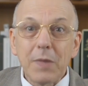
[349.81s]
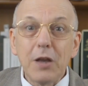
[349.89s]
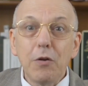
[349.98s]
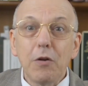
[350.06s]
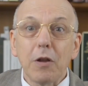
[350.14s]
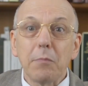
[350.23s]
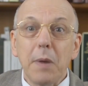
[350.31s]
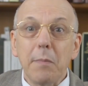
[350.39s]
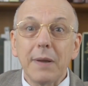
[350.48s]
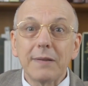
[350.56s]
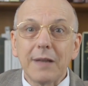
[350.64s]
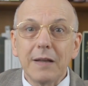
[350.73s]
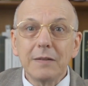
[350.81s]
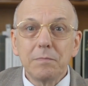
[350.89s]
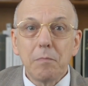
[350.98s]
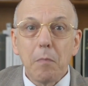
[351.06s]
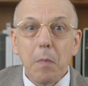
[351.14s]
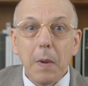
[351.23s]
Et le lendemain matin,
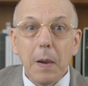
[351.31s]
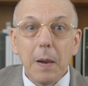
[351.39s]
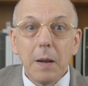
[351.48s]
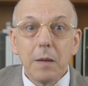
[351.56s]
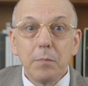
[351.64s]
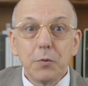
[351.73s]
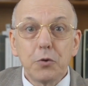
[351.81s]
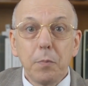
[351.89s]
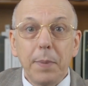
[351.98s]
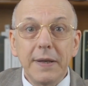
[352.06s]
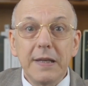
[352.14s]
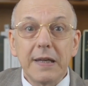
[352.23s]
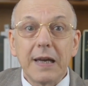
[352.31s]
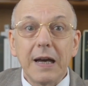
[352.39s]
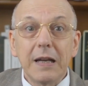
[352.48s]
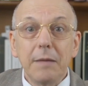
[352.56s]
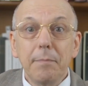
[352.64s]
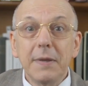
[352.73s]
Monsieur
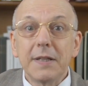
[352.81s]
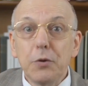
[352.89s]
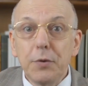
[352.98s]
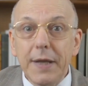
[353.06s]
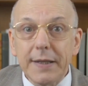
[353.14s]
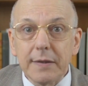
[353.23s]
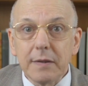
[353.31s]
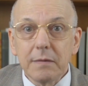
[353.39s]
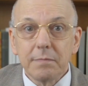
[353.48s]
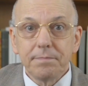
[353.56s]
Panical met ses lunettes.